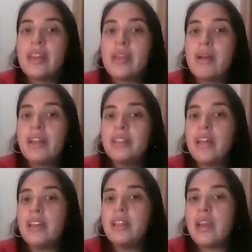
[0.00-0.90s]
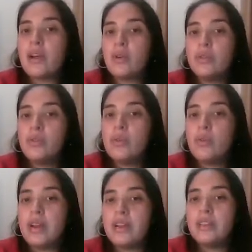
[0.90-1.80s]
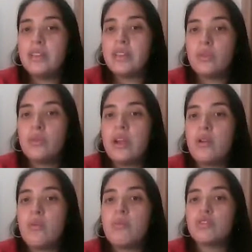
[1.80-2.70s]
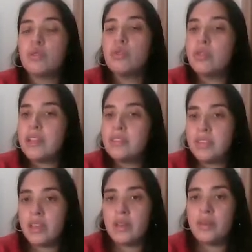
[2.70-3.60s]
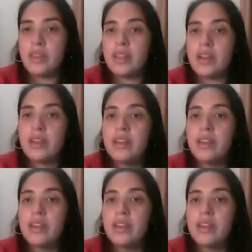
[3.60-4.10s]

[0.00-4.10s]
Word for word: que más tarde la condujo a la literatura como sustancia de vida.